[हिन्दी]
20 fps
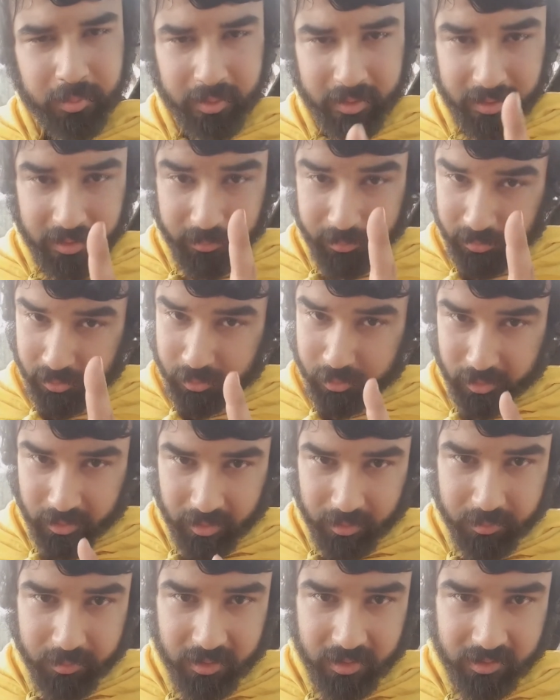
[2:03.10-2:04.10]
में है
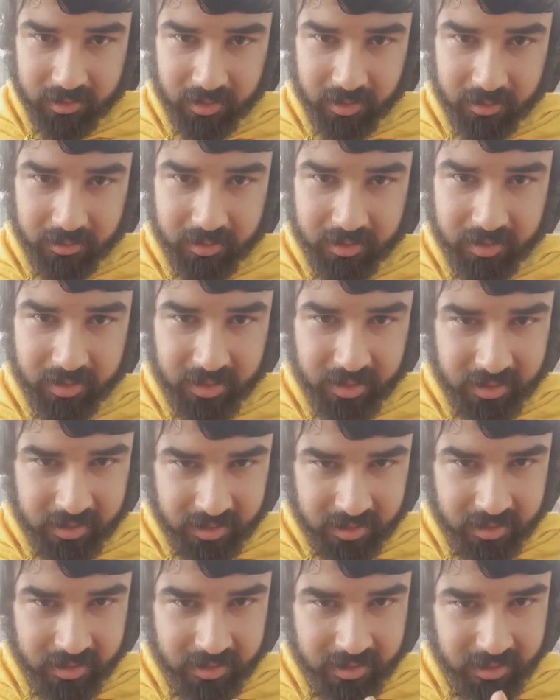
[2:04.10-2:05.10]
परशुराम जी
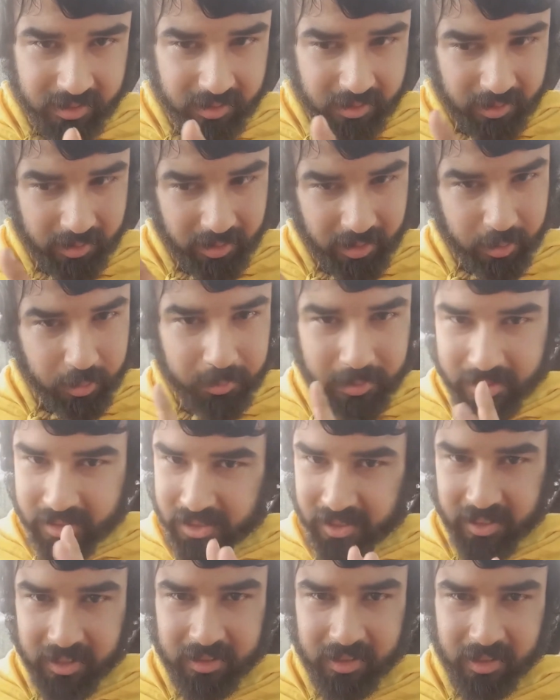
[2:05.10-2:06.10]
सर्वश्रेष्ठ हनुमान
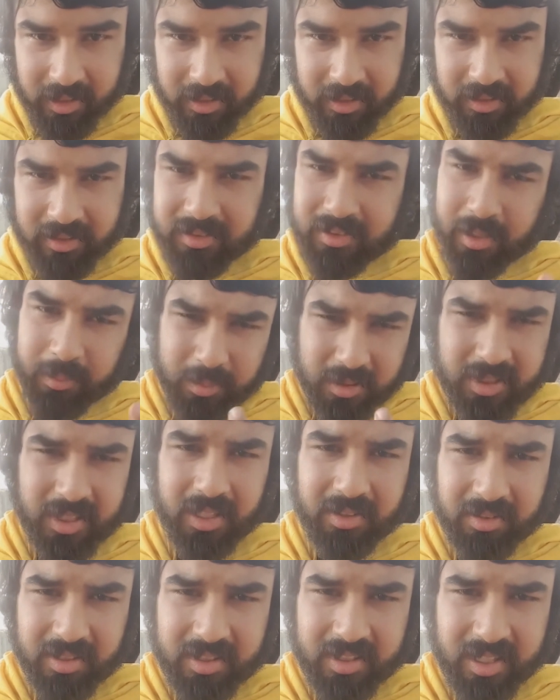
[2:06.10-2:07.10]
जी के तरह सभी
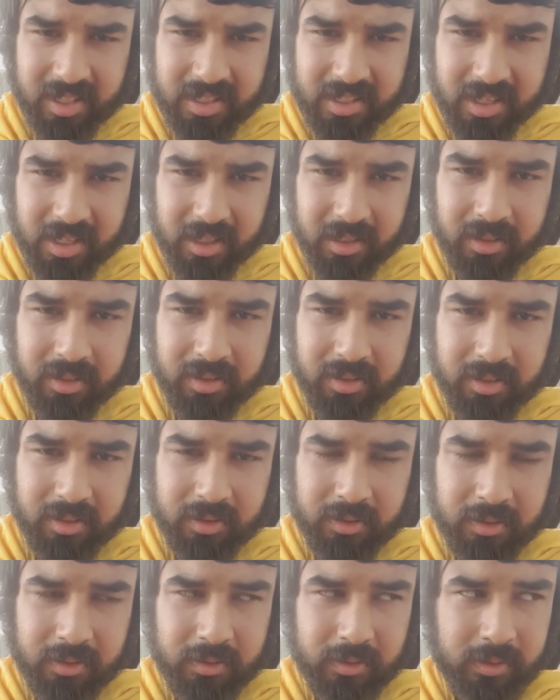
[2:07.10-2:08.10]
सर्वश्रेष्ठ है
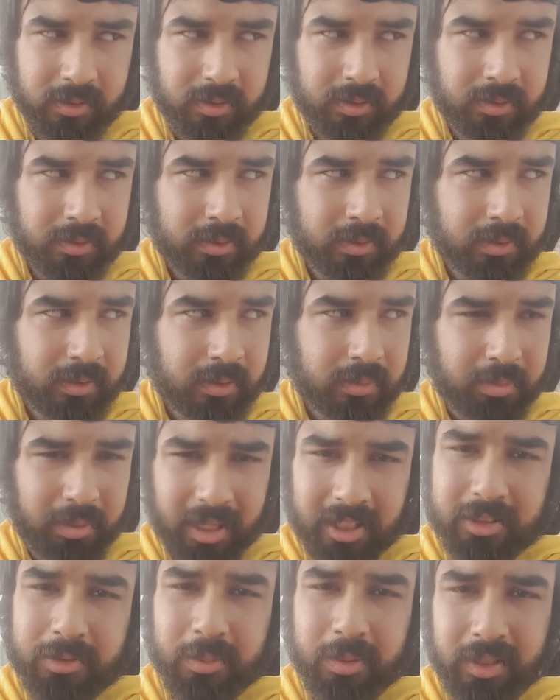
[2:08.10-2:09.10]

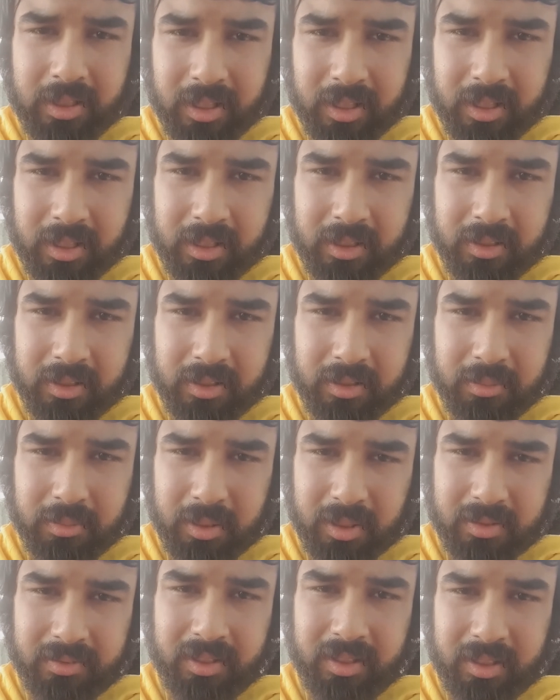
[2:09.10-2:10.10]
महात्मन है
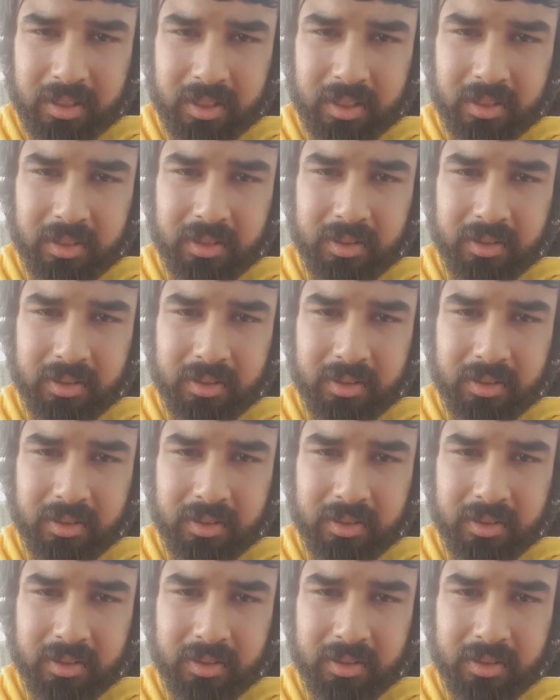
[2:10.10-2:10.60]
भगवान है